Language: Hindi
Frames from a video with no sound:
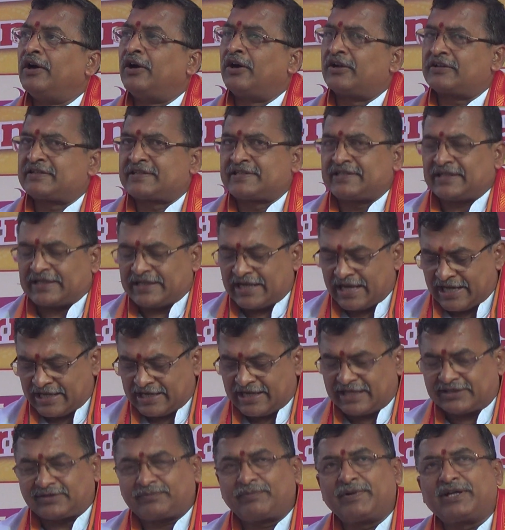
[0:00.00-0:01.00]
और
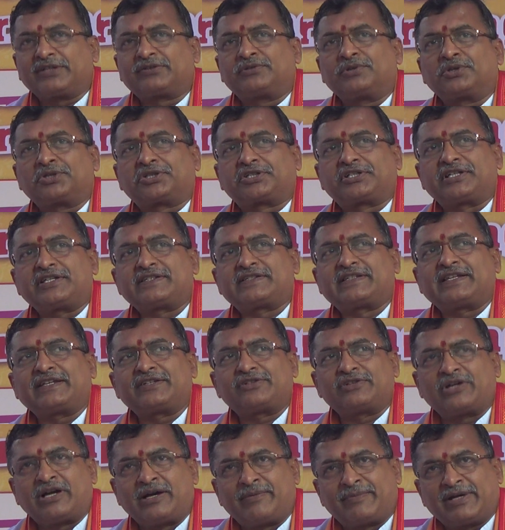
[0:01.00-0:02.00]
सकारात्मक दृष्टि
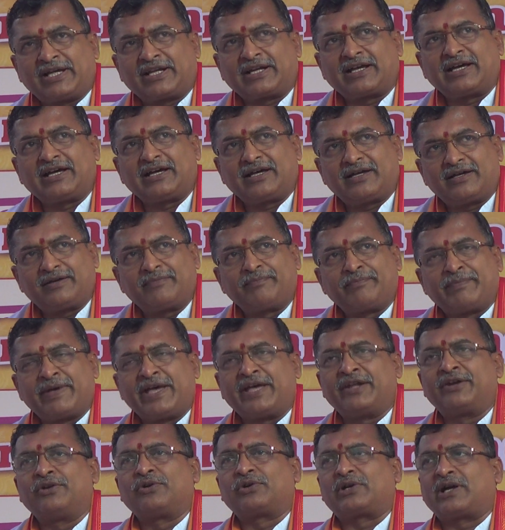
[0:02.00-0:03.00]
से जो हमारा
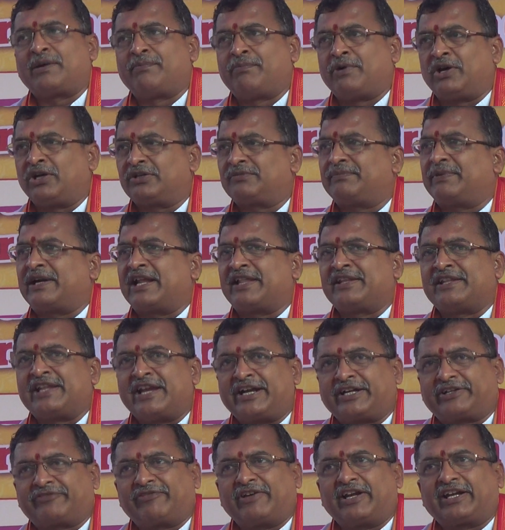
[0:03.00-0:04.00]
बहनों का बहुत बड़ा
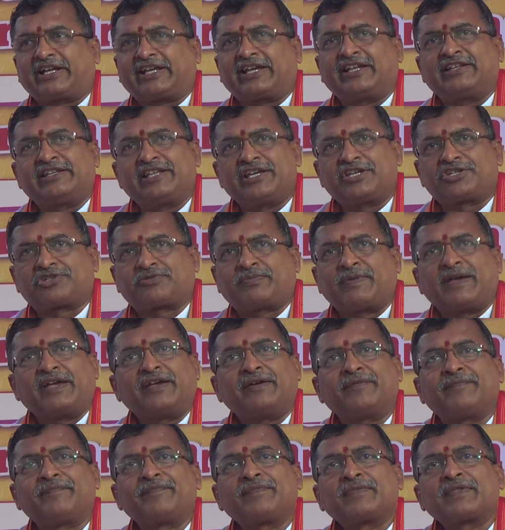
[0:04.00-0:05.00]
नेटवर्क है देश
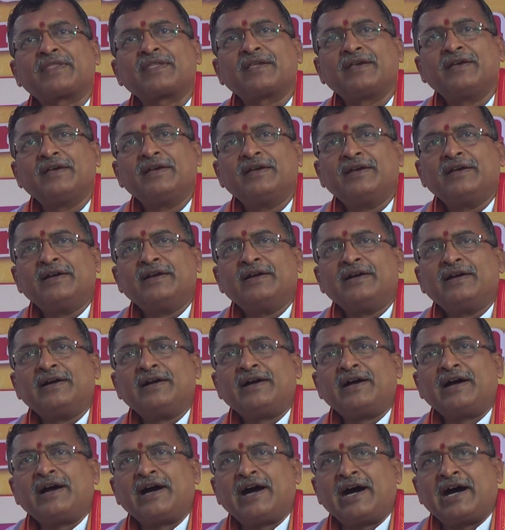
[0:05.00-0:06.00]
में
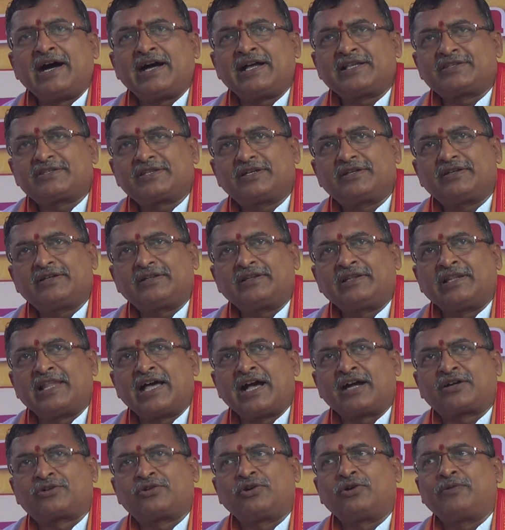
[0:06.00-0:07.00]
आज
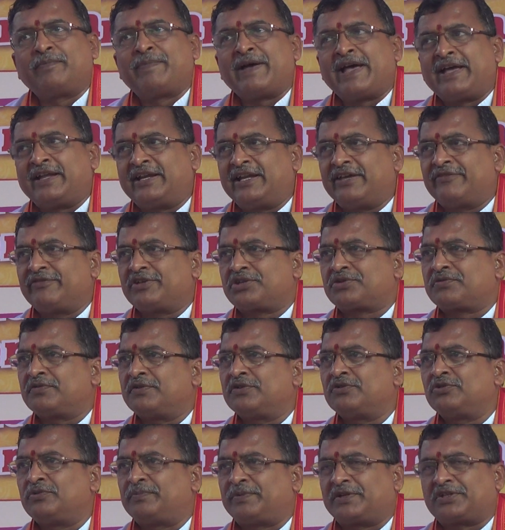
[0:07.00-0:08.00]
लाखों बहनें विश्व
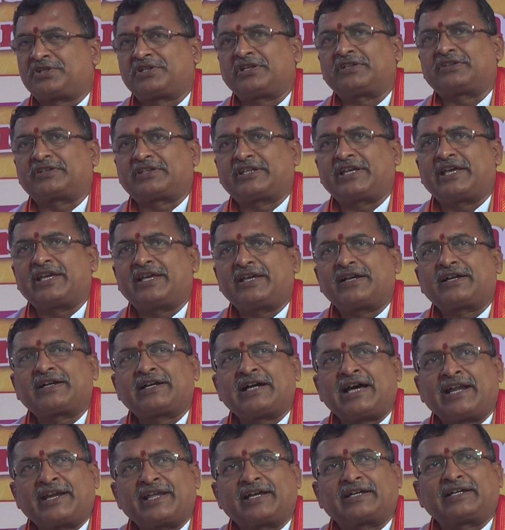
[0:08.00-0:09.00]
हिंदू परिषद के
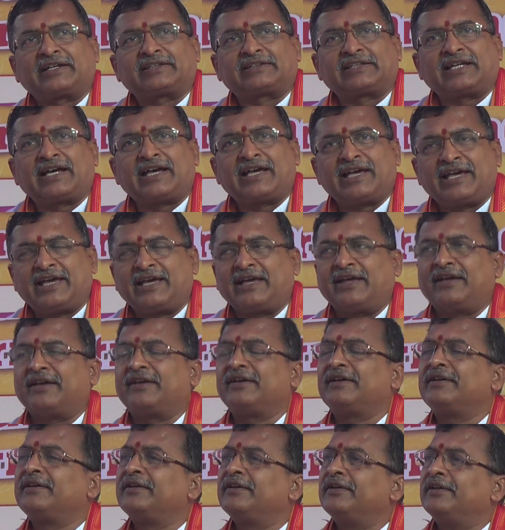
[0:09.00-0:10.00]
कार्यकर्ता है
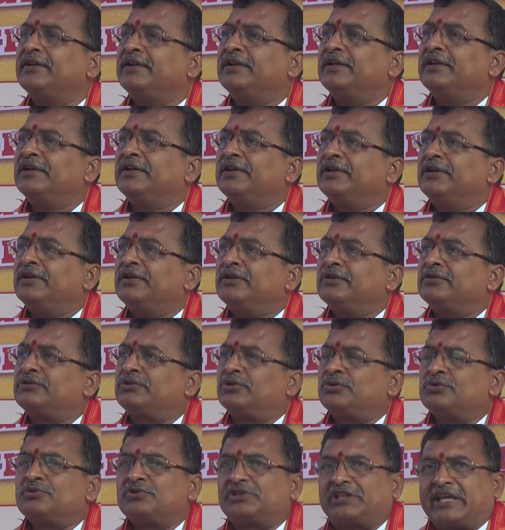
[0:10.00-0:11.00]

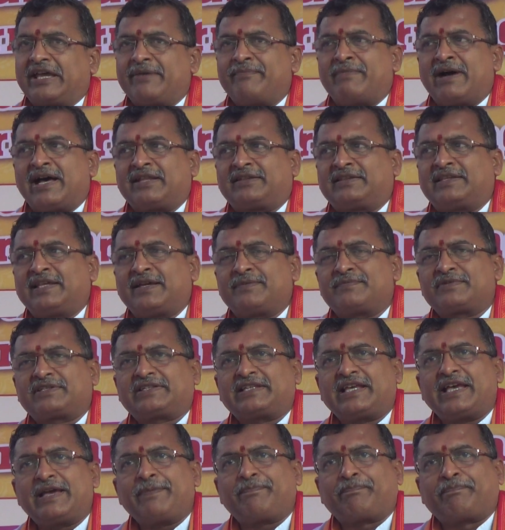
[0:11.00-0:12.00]
तो उनके माध्यम
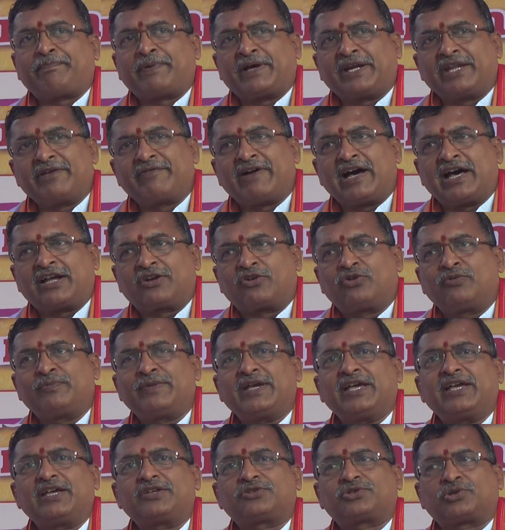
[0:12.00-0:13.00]
से परिवारों
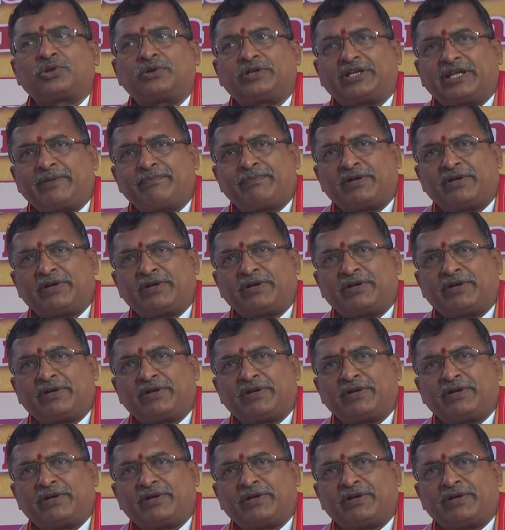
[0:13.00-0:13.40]
में छोटे